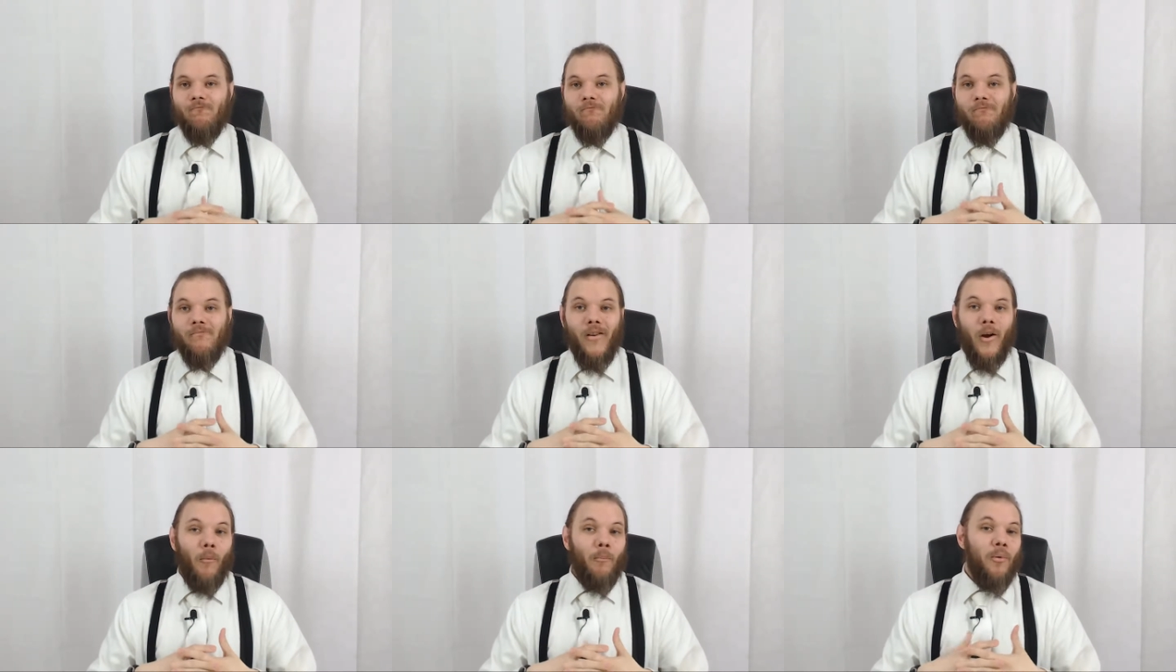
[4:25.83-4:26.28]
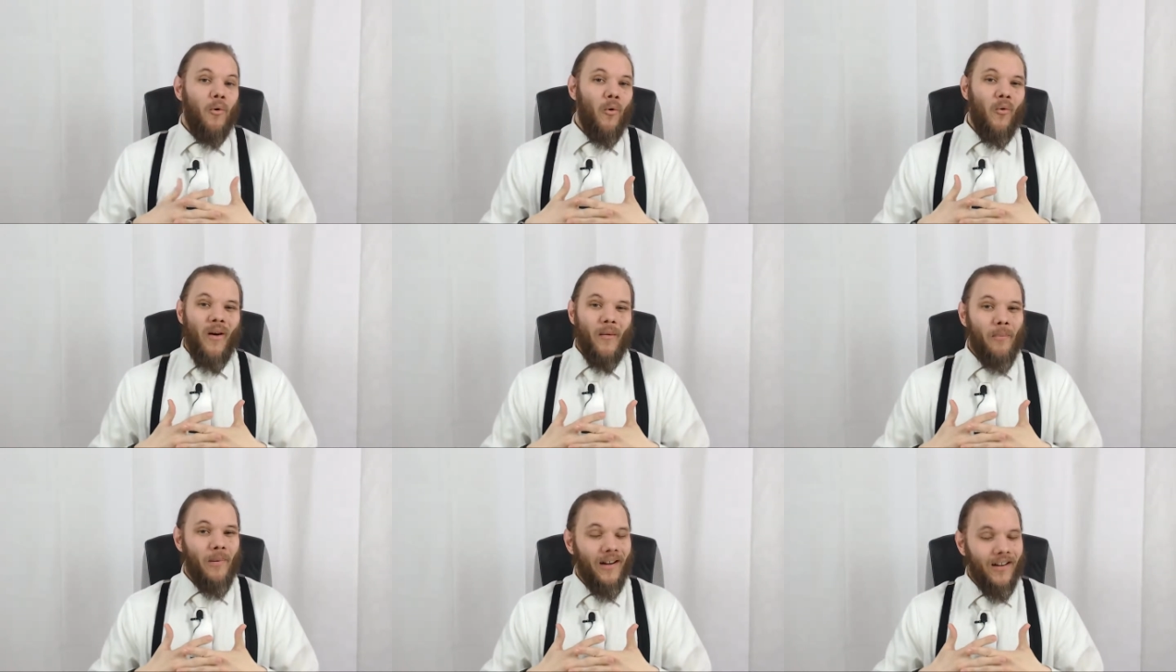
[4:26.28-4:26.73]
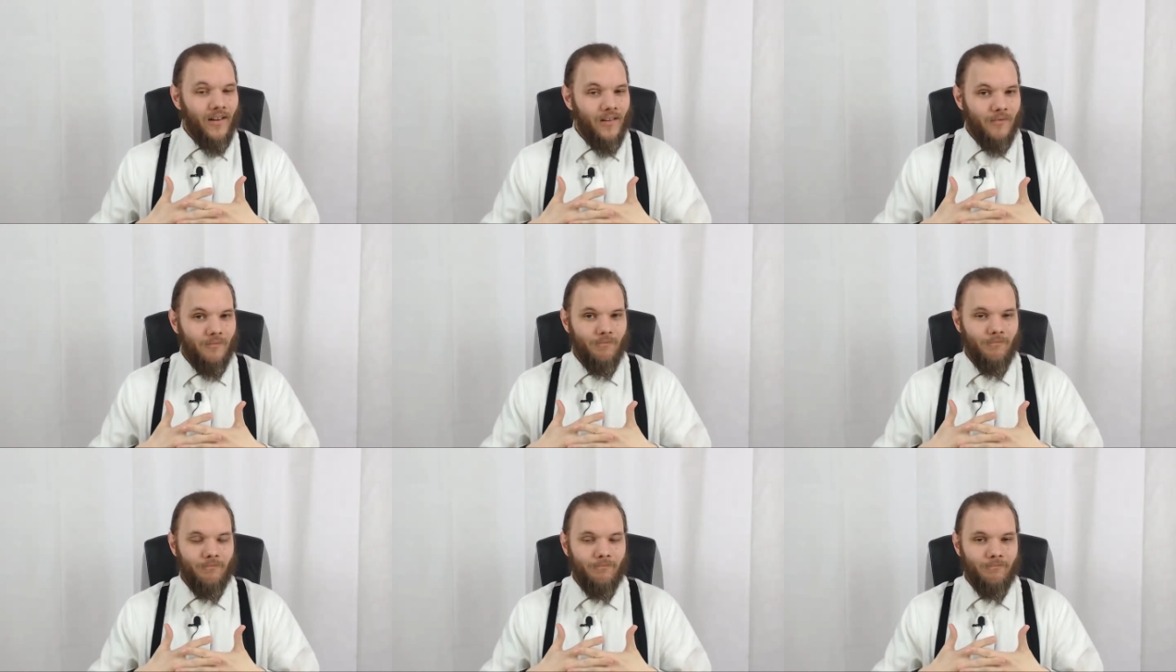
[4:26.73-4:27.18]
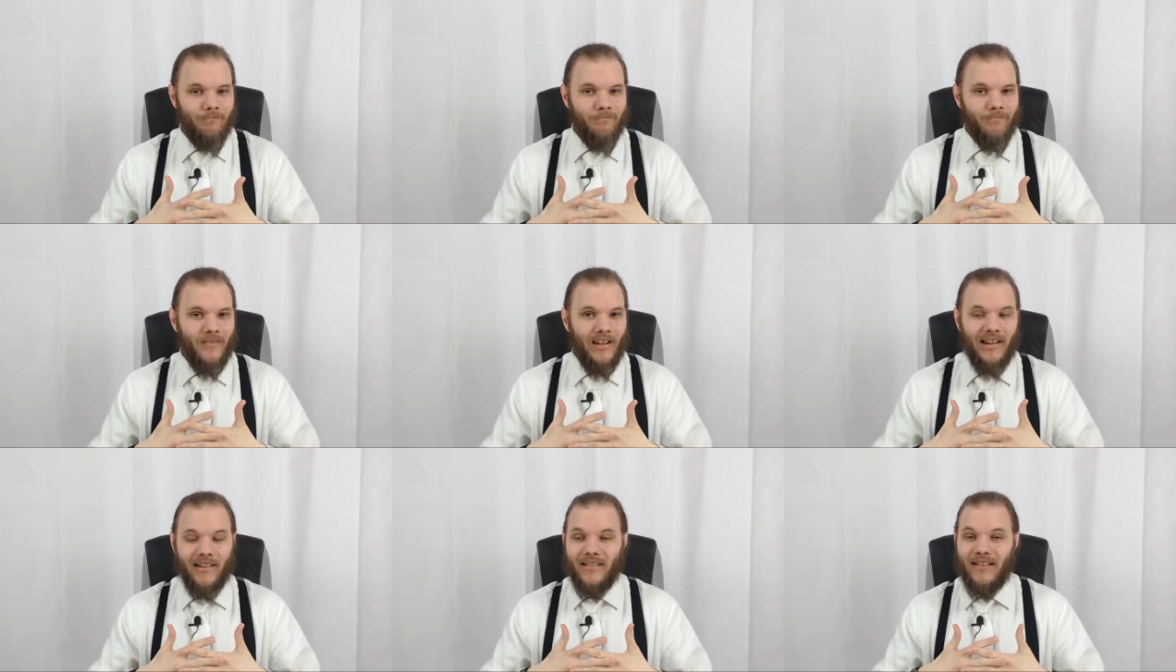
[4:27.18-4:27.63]
Alors pourquoi pas
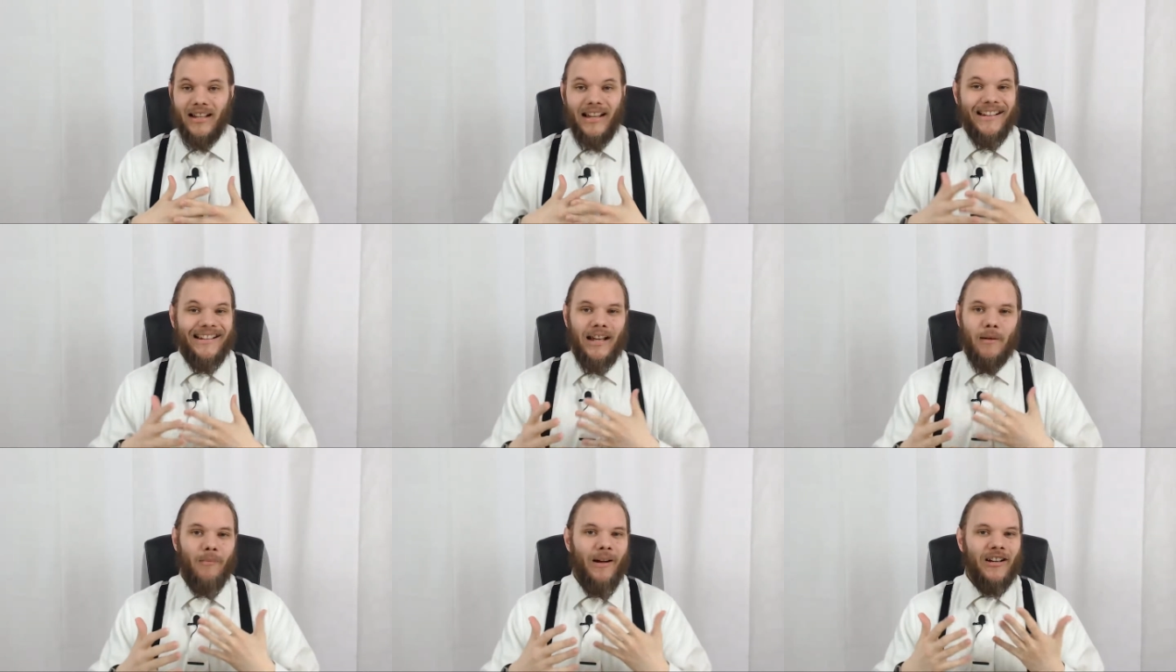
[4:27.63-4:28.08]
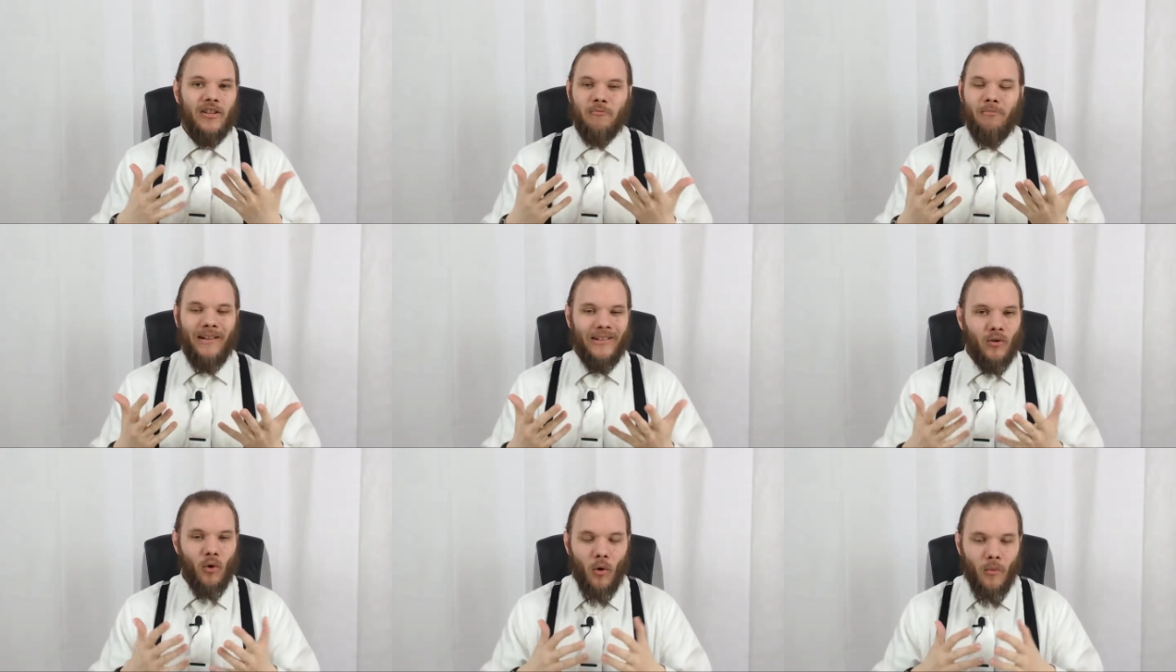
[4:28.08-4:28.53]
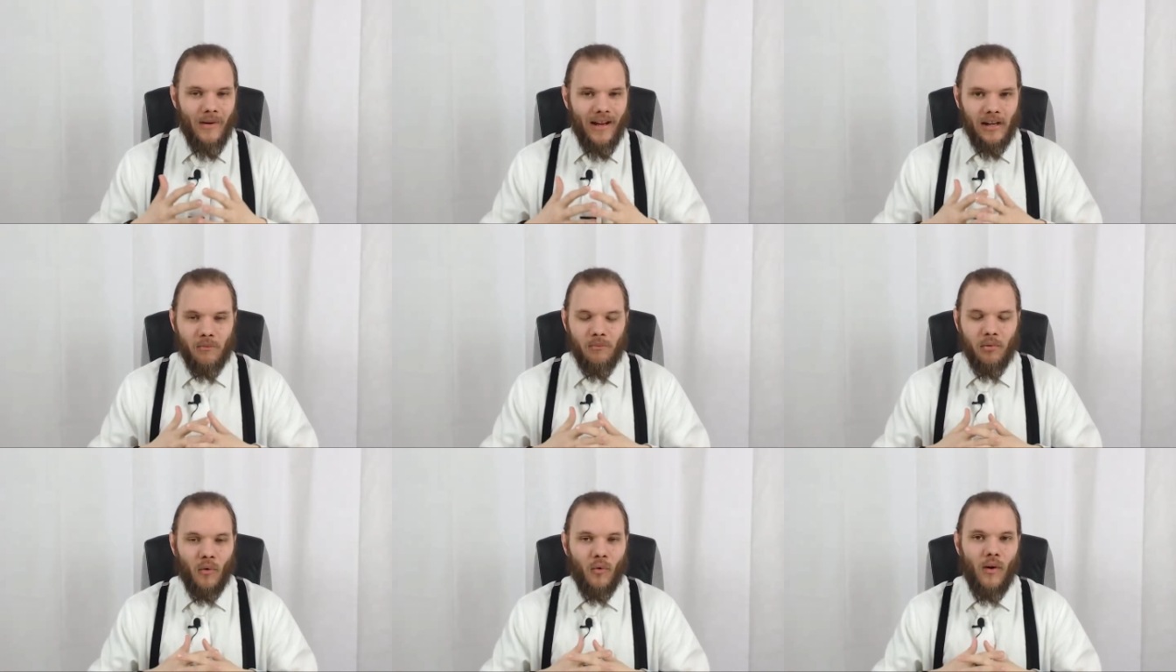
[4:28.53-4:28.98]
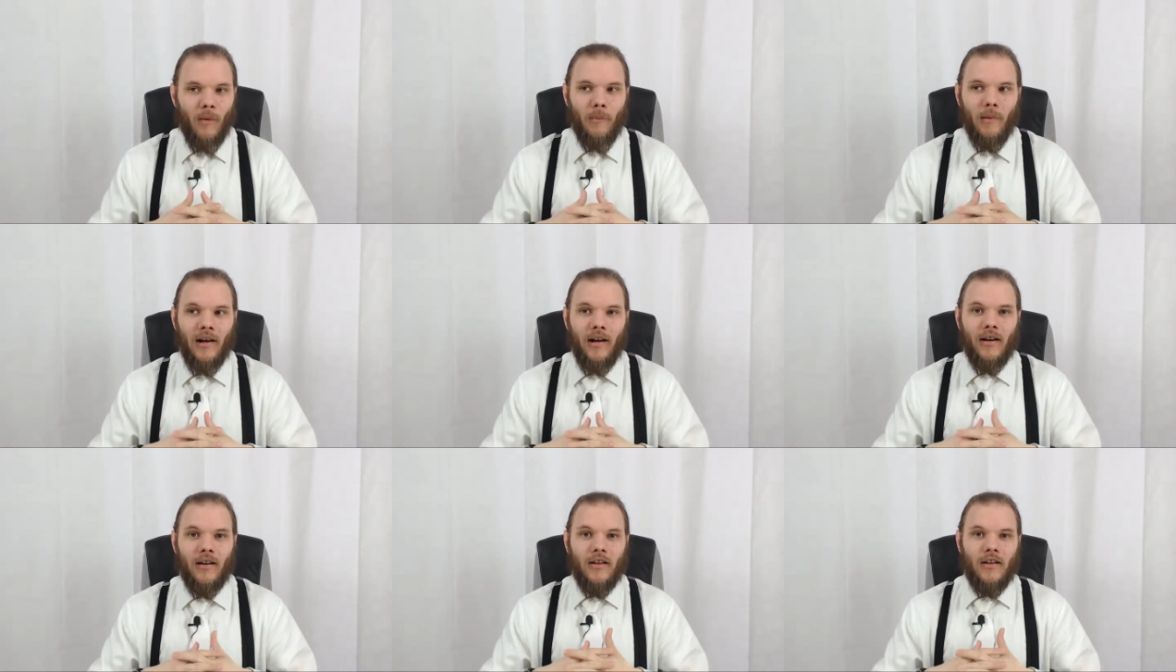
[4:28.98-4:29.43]
Ça marche pas trop mal, pourquoi
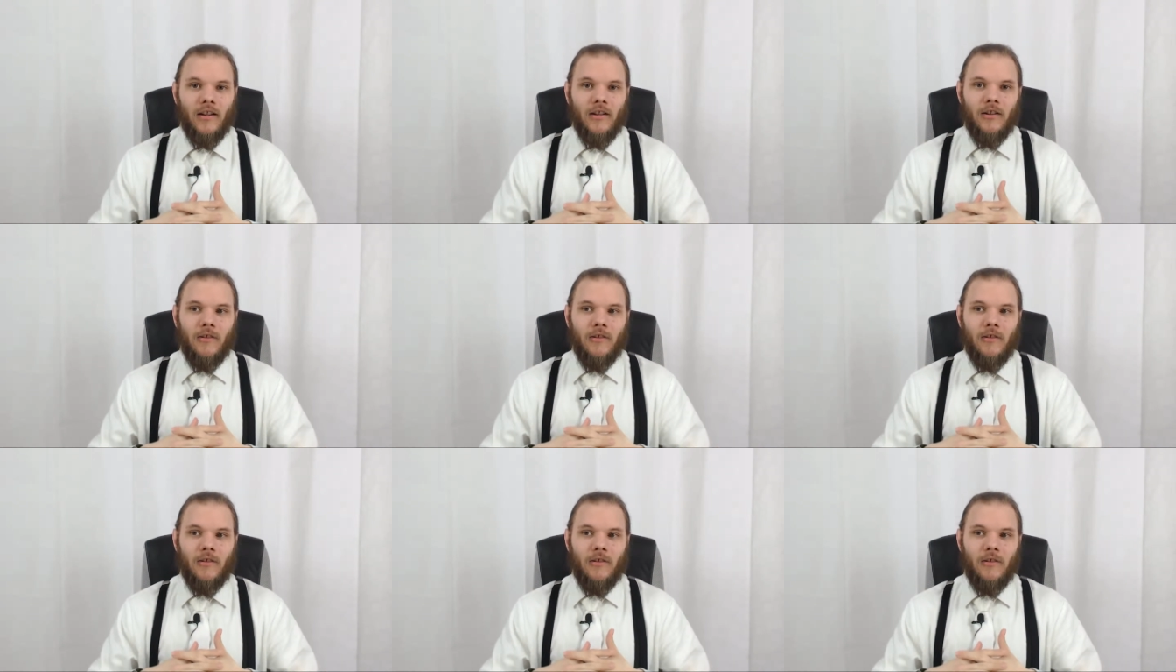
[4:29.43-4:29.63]
pas